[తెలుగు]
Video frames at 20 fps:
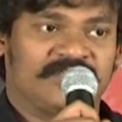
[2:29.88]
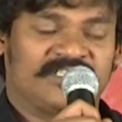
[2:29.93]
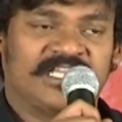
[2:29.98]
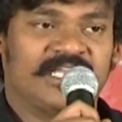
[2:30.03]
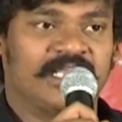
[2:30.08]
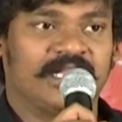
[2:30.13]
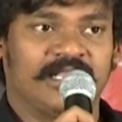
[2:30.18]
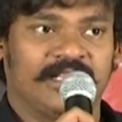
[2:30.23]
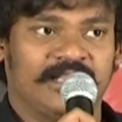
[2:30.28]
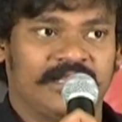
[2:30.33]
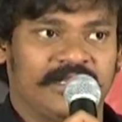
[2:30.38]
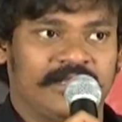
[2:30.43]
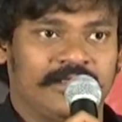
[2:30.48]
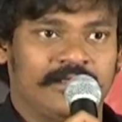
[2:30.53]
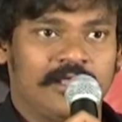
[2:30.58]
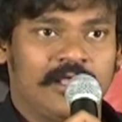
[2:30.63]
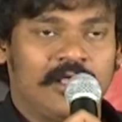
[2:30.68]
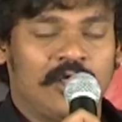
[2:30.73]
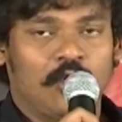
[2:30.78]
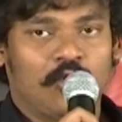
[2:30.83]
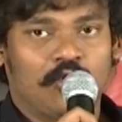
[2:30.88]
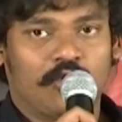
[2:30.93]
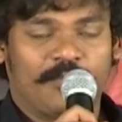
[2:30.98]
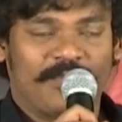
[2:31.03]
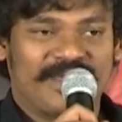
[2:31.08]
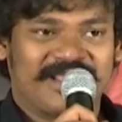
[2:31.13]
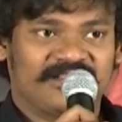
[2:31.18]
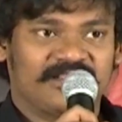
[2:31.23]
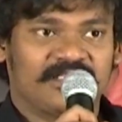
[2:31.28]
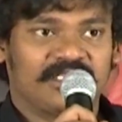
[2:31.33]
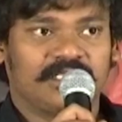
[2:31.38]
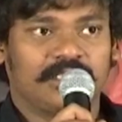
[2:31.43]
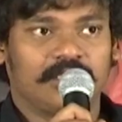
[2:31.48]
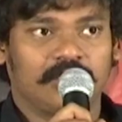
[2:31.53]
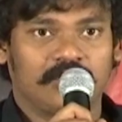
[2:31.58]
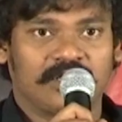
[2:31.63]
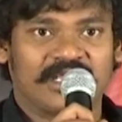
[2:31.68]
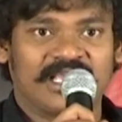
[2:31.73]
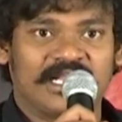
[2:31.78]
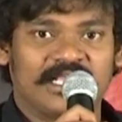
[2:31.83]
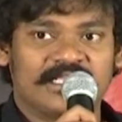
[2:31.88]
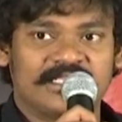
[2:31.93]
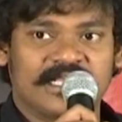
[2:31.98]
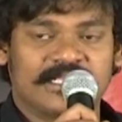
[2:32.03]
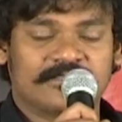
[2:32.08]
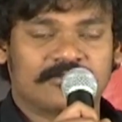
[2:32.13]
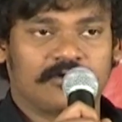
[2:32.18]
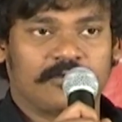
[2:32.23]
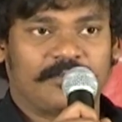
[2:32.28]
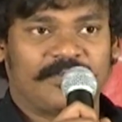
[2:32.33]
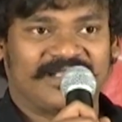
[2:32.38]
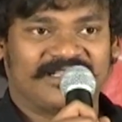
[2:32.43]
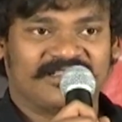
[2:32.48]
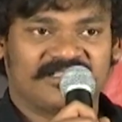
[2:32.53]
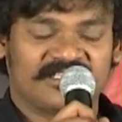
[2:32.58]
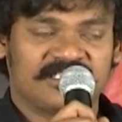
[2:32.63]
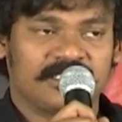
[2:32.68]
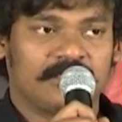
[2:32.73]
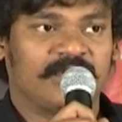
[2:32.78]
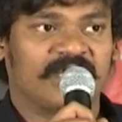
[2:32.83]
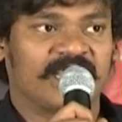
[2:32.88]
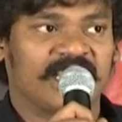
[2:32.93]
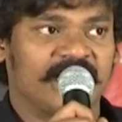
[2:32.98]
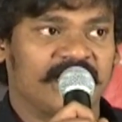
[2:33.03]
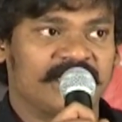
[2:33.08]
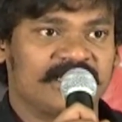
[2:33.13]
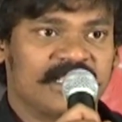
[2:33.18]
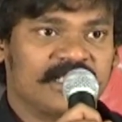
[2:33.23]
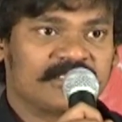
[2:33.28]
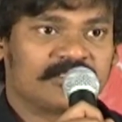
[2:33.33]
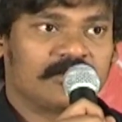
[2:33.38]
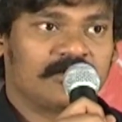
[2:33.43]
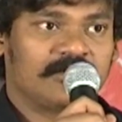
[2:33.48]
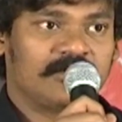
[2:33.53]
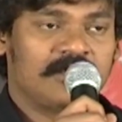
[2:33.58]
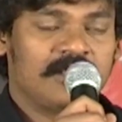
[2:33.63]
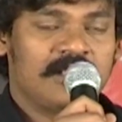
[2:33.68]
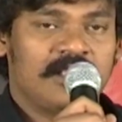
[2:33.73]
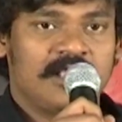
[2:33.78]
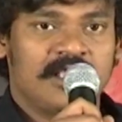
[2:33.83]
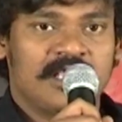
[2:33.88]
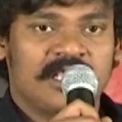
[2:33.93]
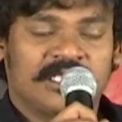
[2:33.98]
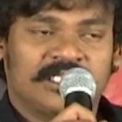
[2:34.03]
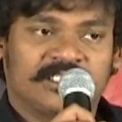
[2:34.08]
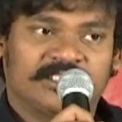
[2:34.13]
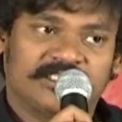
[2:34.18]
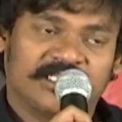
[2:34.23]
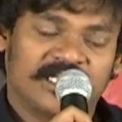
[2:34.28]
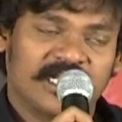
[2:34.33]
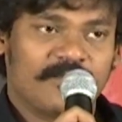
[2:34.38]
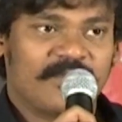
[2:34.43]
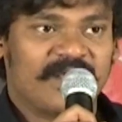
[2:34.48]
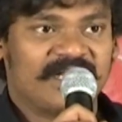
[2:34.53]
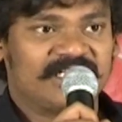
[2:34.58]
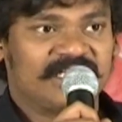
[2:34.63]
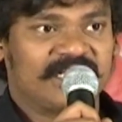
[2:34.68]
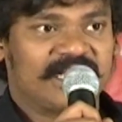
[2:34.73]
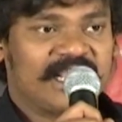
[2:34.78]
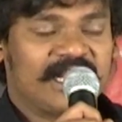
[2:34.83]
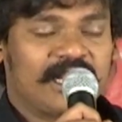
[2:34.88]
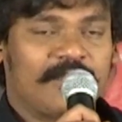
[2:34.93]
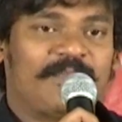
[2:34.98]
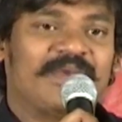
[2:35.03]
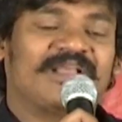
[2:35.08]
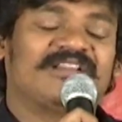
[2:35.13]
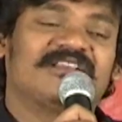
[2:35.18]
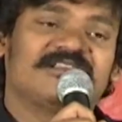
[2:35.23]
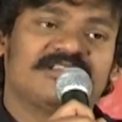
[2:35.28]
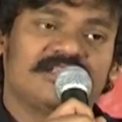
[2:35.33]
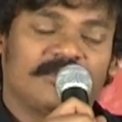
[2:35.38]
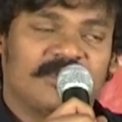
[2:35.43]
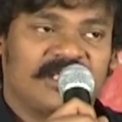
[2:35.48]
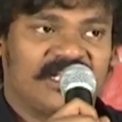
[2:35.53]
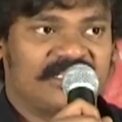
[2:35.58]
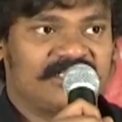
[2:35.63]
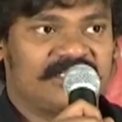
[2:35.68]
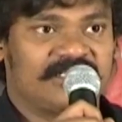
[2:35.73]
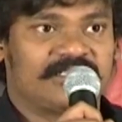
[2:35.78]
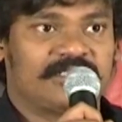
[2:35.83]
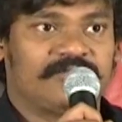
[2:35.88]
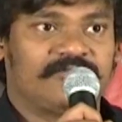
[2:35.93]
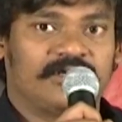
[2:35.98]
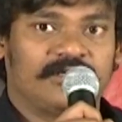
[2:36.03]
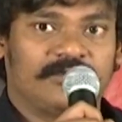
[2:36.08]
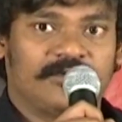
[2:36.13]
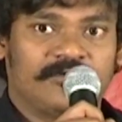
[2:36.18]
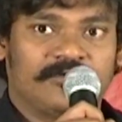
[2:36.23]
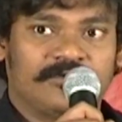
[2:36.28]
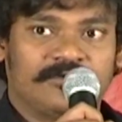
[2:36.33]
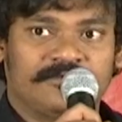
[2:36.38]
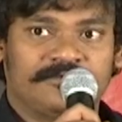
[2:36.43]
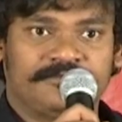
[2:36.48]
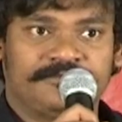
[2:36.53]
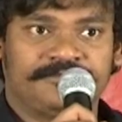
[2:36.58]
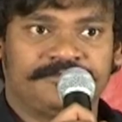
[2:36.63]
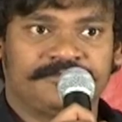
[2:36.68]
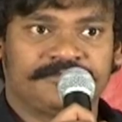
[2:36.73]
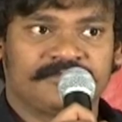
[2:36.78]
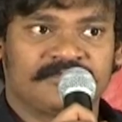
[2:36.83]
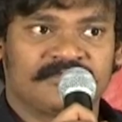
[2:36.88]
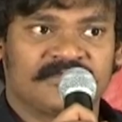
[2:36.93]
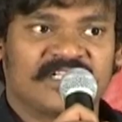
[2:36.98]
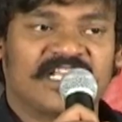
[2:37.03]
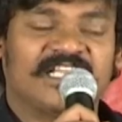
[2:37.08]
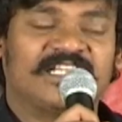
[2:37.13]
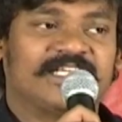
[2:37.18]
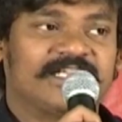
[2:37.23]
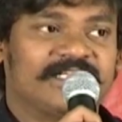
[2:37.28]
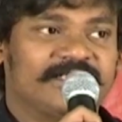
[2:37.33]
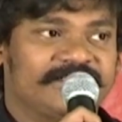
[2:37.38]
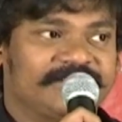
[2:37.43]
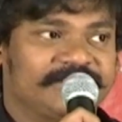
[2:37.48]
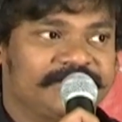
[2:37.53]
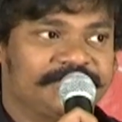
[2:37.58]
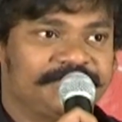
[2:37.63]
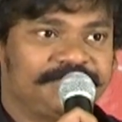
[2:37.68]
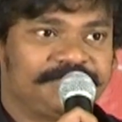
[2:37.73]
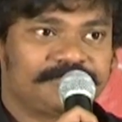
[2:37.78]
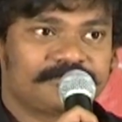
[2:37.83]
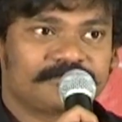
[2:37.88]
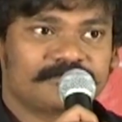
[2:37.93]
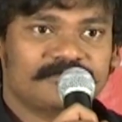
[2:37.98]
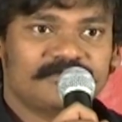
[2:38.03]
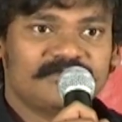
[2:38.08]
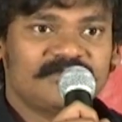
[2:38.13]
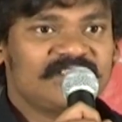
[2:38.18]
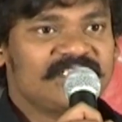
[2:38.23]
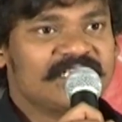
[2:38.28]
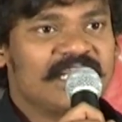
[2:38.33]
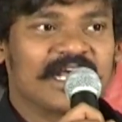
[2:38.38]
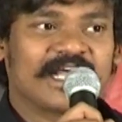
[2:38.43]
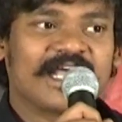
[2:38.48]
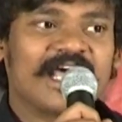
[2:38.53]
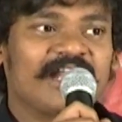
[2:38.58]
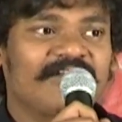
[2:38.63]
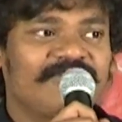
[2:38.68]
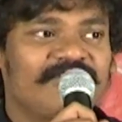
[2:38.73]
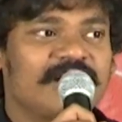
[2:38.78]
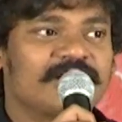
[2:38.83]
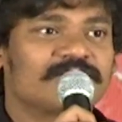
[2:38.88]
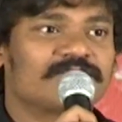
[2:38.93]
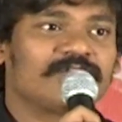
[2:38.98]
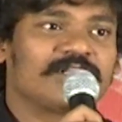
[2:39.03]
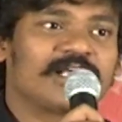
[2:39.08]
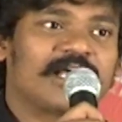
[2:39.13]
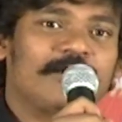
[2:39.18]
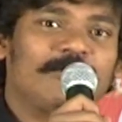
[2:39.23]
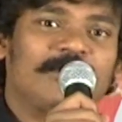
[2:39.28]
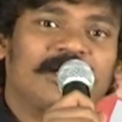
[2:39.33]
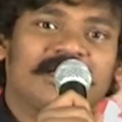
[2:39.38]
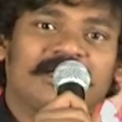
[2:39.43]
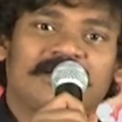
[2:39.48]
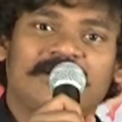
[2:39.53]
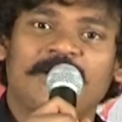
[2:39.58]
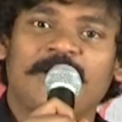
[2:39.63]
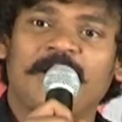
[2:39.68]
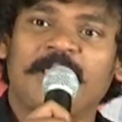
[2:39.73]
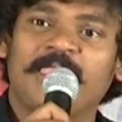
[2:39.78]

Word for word: చేయలేదండి ఓ పెద్ద హీరోకి ఎలా చేస్తారో పెద్ద సినిమాకి ఎలా చేస్తారో చిన్న బడ్జెట్ అయినా పెద్ద సినిమా అలా చేసామండి మేము అందుకనేసి ఆ కాన్ఫిడెన్స్ ఉంది కాబట్టి